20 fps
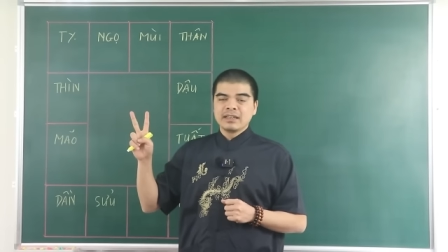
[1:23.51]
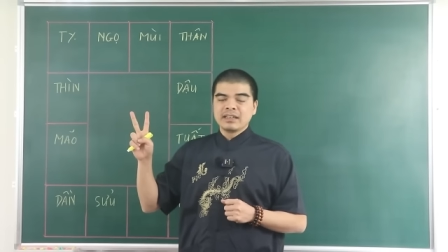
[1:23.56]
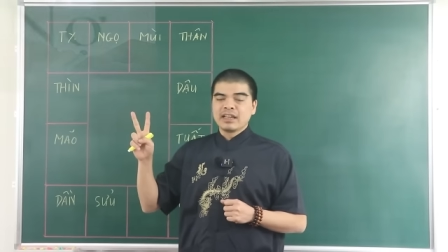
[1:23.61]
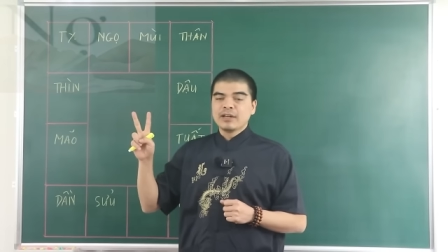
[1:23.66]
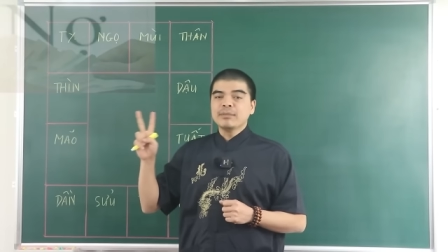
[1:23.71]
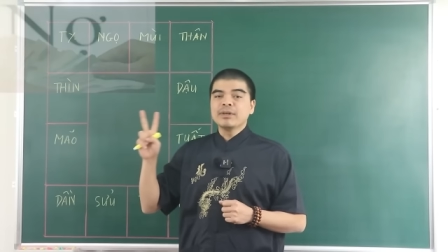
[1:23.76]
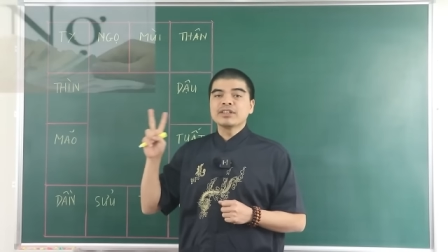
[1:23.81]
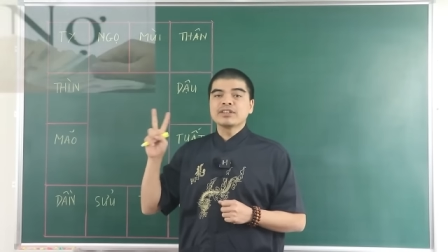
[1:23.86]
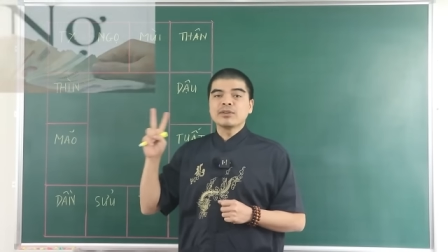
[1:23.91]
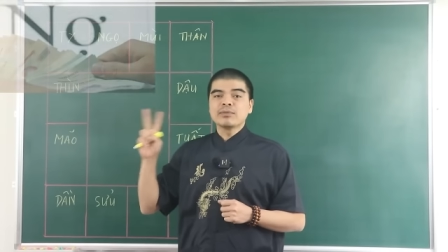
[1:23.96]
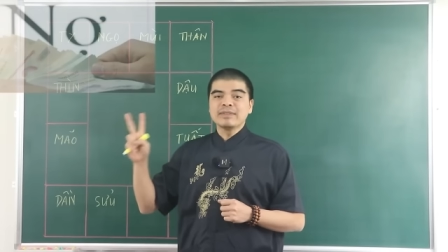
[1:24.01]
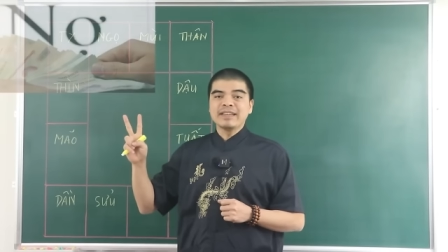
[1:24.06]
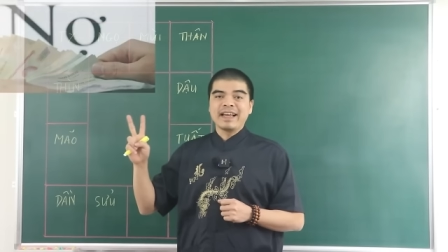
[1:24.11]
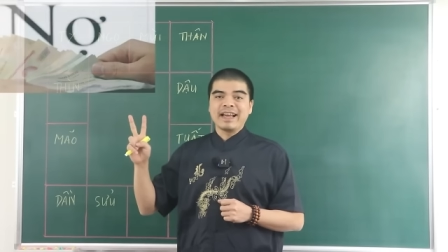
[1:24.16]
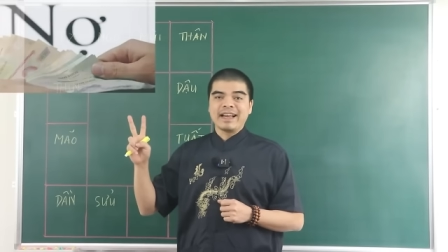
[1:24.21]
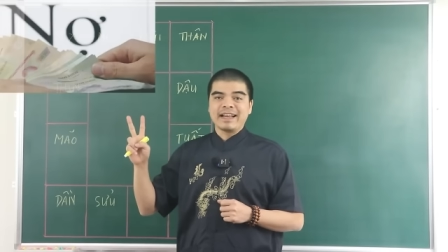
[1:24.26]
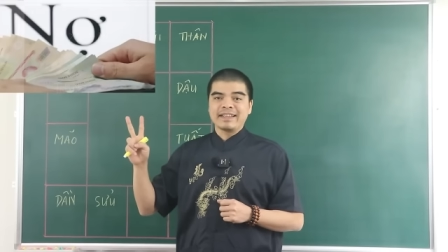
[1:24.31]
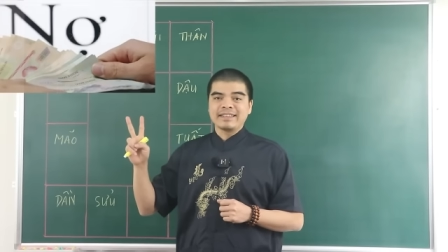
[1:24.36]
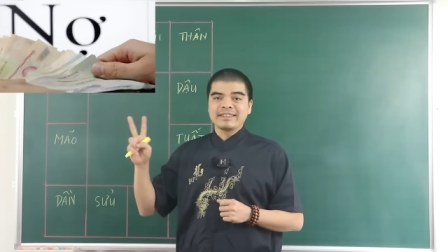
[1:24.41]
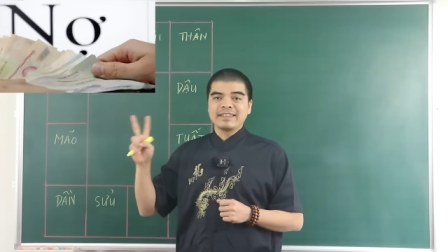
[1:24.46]
Nếu mà sông
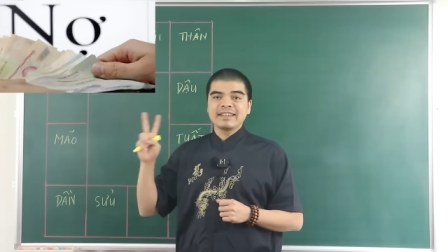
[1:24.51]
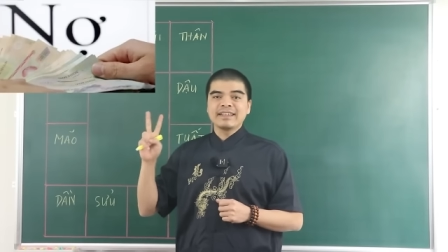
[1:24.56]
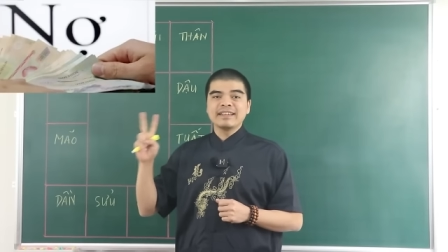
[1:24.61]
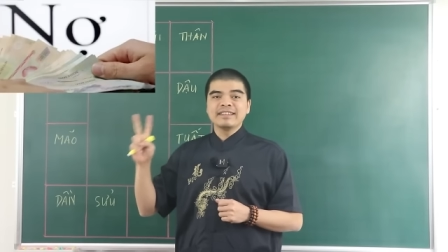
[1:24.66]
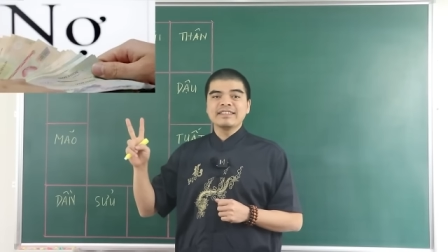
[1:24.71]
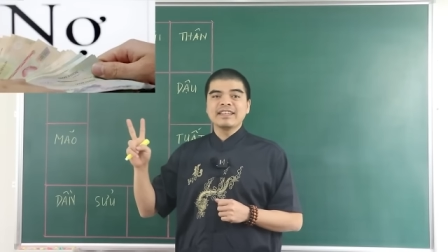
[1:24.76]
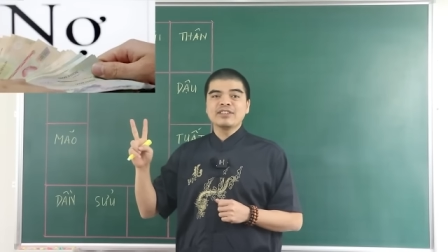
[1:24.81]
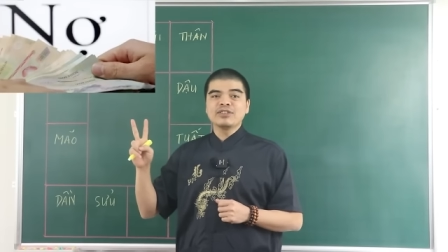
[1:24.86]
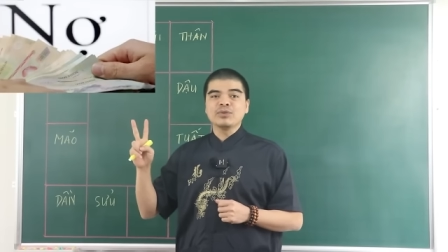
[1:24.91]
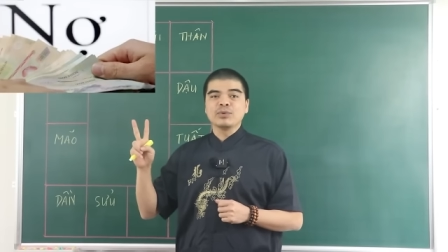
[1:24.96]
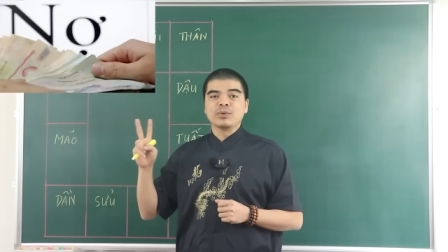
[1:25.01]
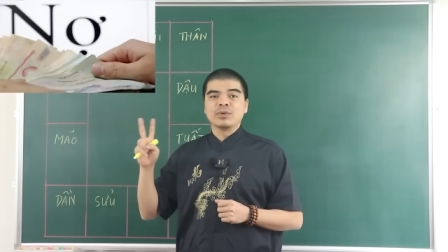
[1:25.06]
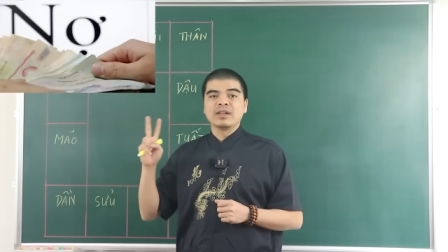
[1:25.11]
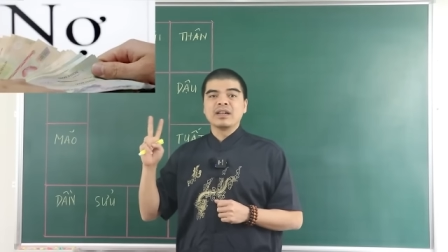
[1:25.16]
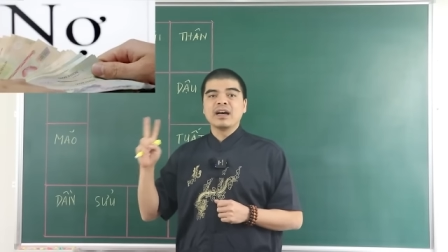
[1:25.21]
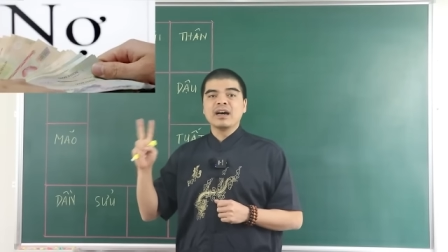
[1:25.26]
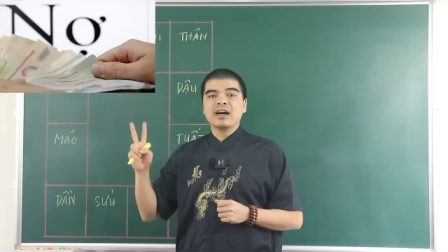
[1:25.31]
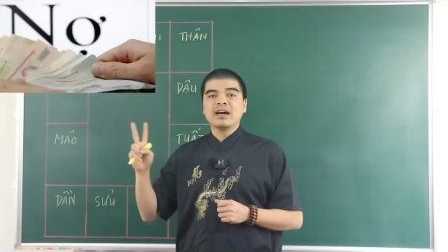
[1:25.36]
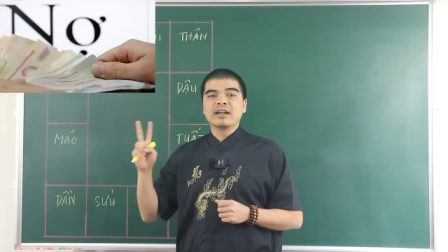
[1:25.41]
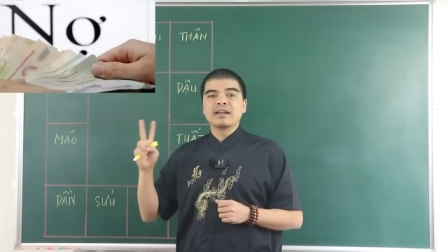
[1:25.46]
nhà sẽ khiến gia chủ
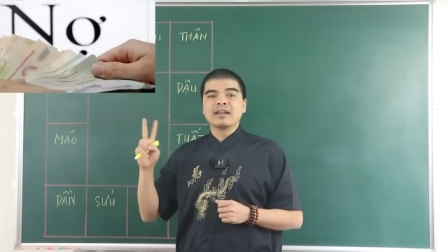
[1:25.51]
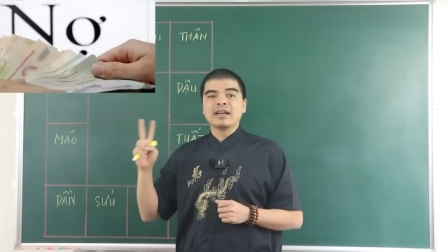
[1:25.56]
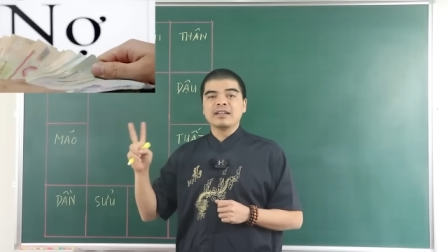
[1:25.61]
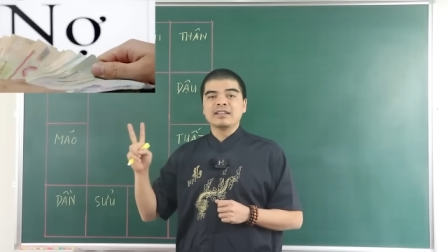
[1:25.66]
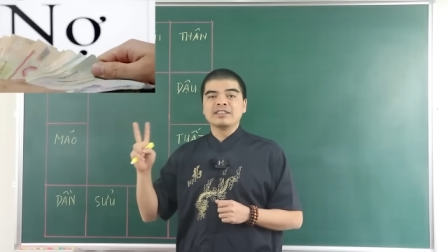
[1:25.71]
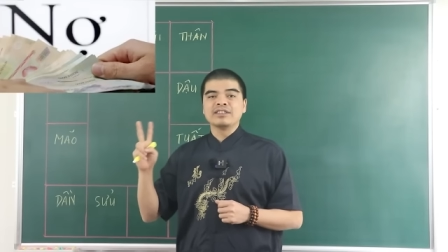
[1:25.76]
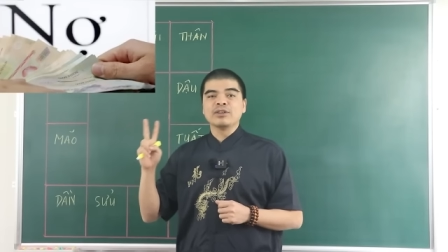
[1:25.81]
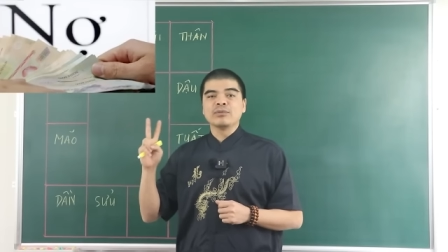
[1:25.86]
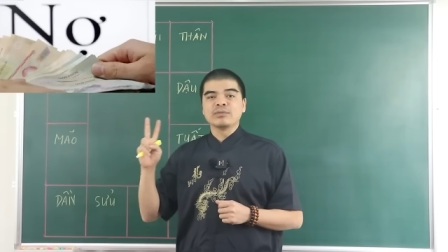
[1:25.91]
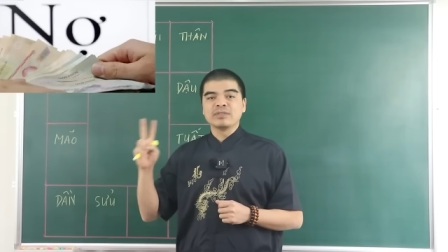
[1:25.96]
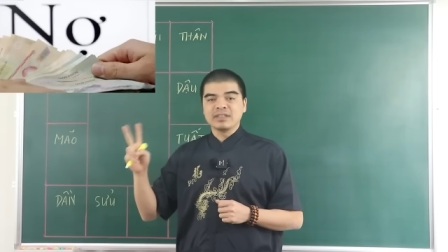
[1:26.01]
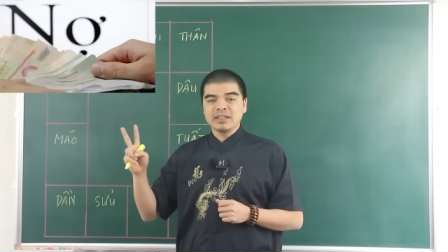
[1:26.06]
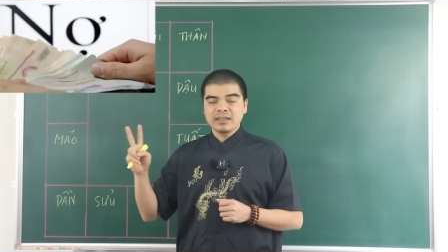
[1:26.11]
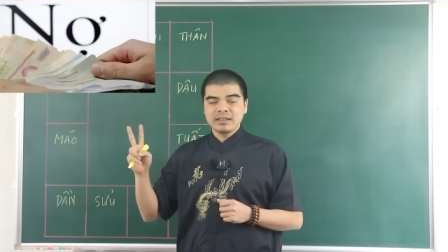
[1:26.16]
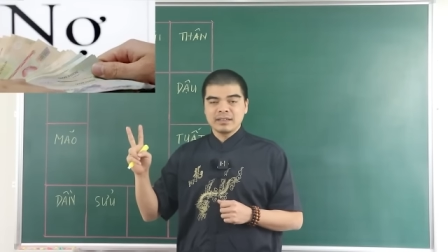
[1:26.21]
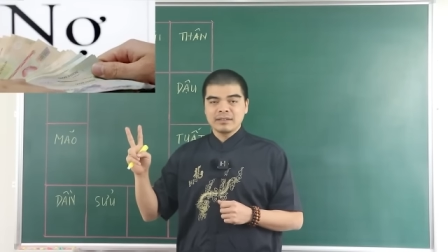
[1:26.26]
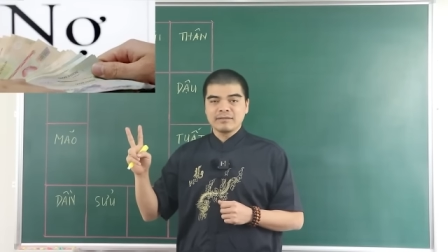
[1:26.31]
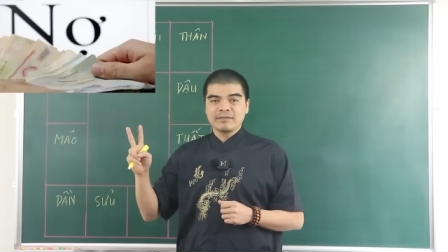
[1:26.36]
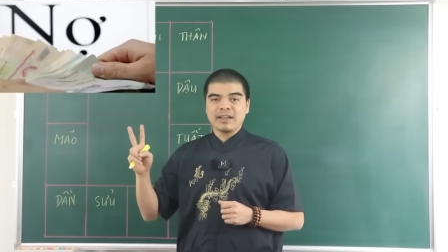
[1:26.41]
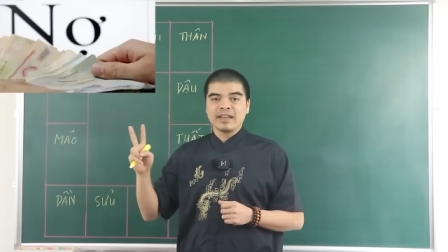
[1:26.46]
nợ nần chồng
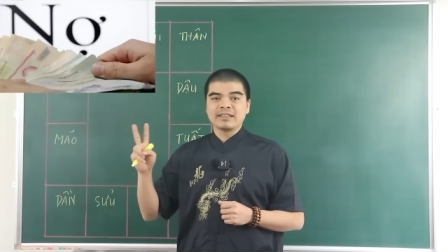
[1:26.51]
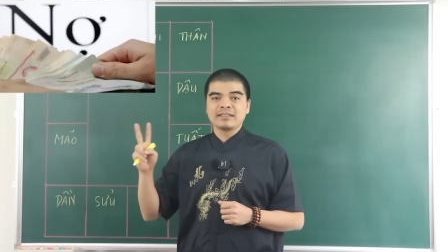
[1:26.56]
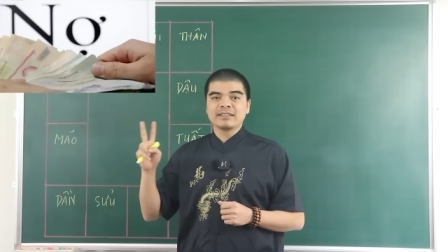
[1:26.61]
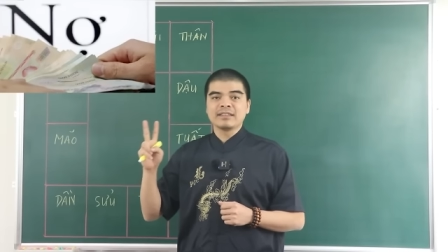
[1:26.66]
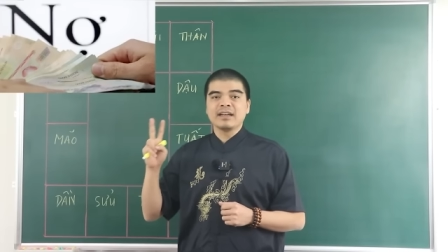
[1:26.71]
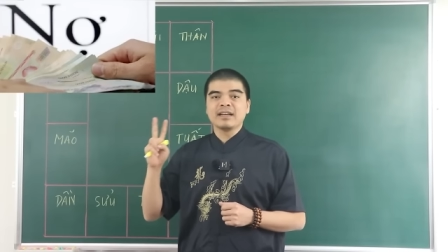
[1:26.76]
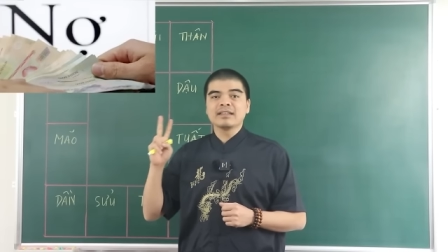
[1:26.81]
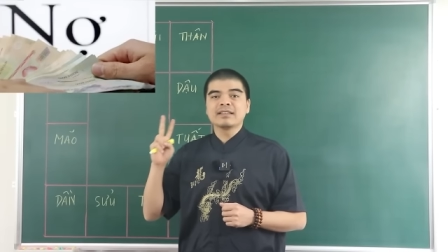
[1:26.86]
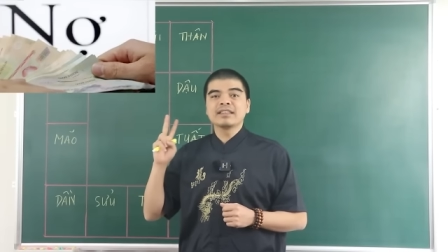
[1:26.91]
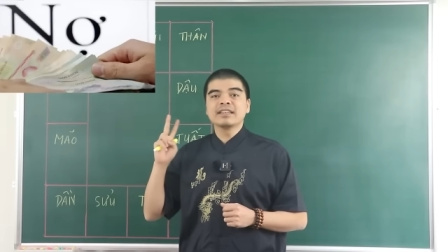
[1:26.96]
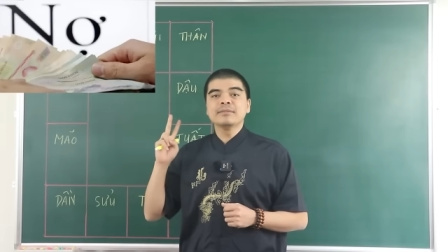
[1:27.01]
chất và sợ